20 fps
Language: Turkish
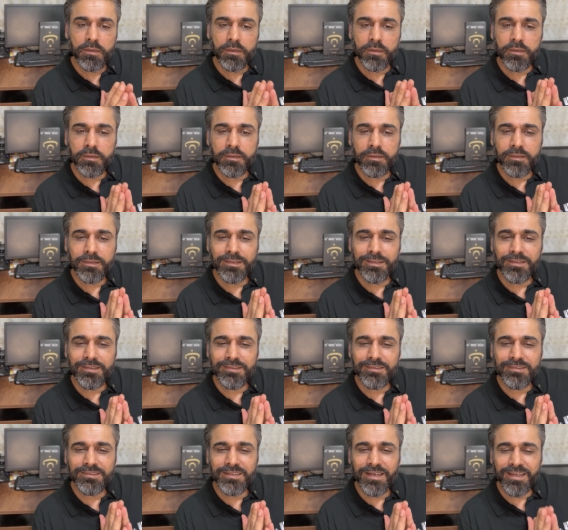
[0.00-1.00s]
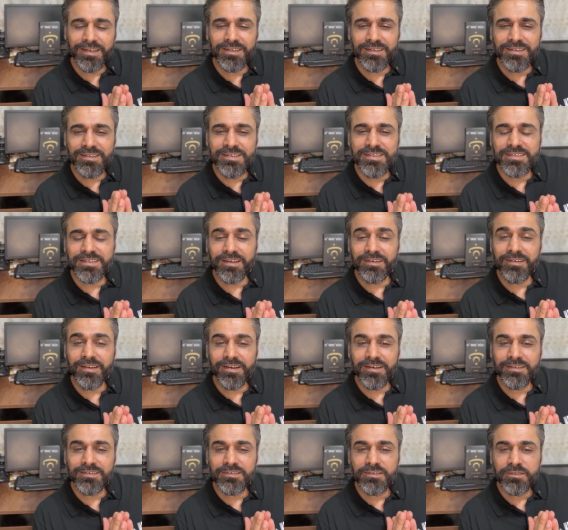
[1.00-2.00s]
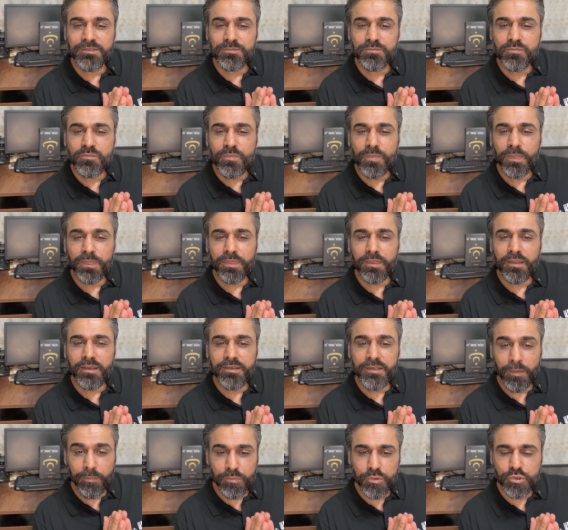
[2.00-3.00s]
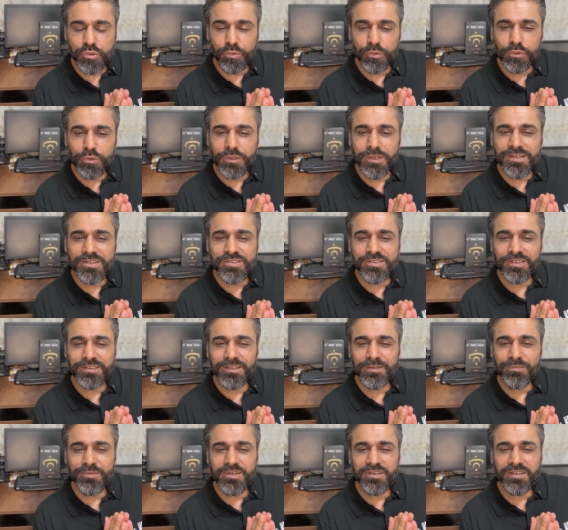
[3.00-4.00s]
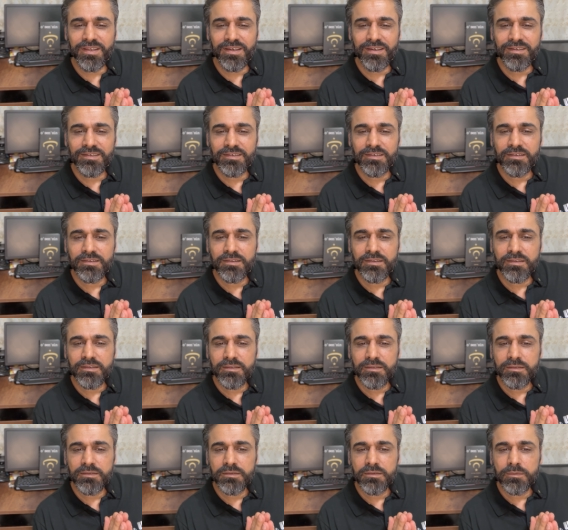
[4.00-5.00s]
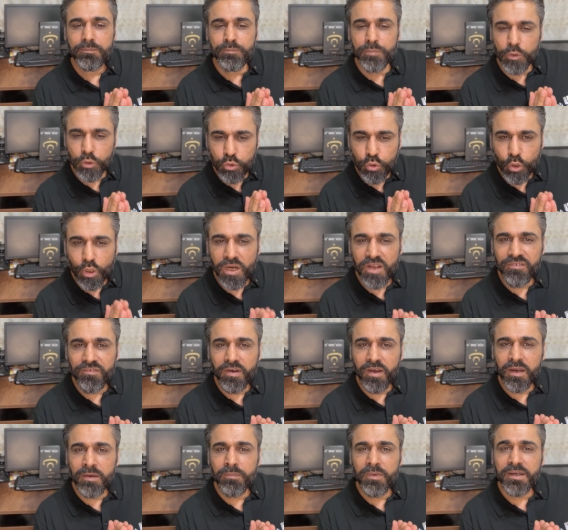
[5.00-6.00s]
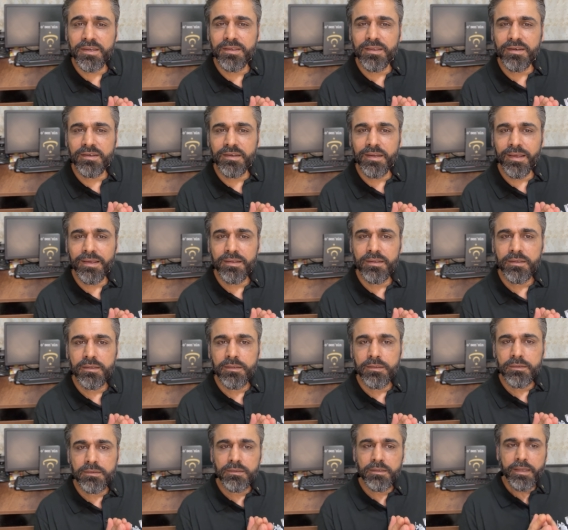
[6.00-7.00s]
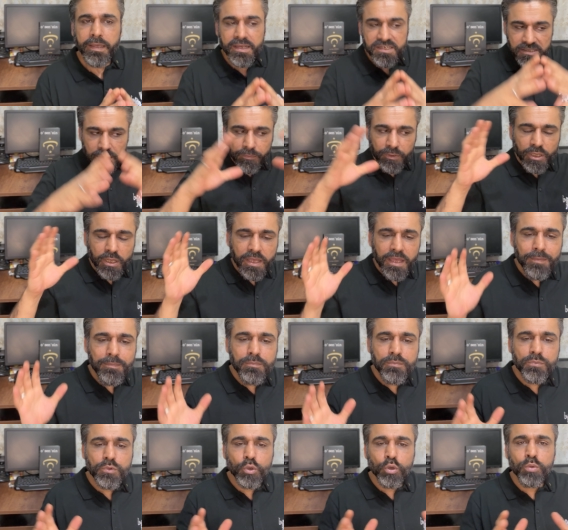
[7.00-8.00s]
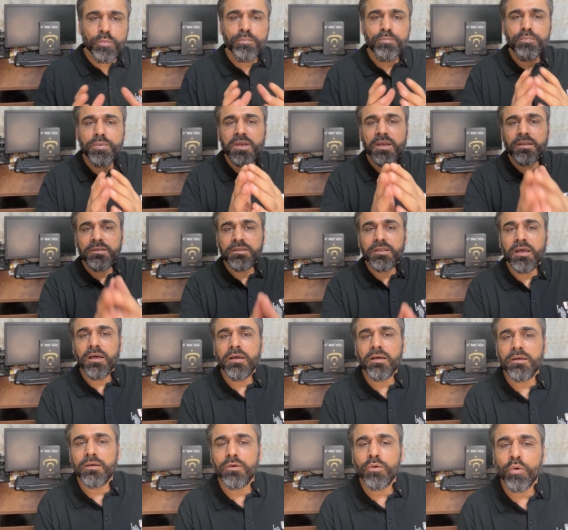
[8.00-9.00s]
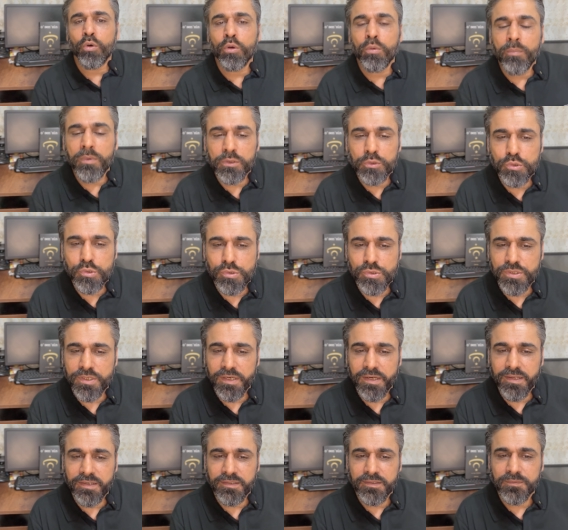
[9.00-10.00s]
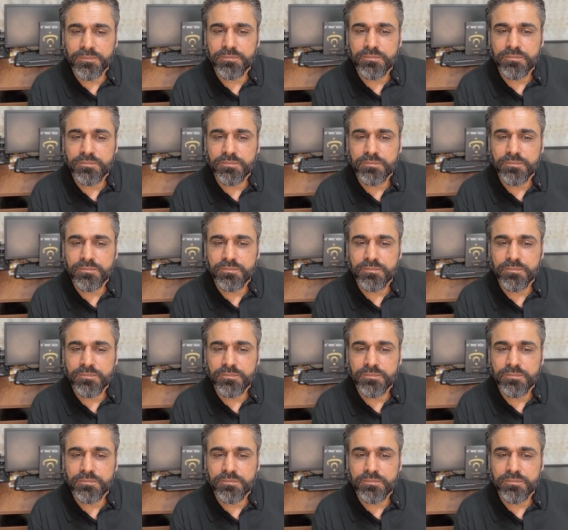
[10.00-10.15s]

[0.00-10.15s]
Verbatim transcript: E, yani insanların yapmış olduğu yanlışlardan biri de bir görev almak yerine her zaman en ön planda olma düşünceleri.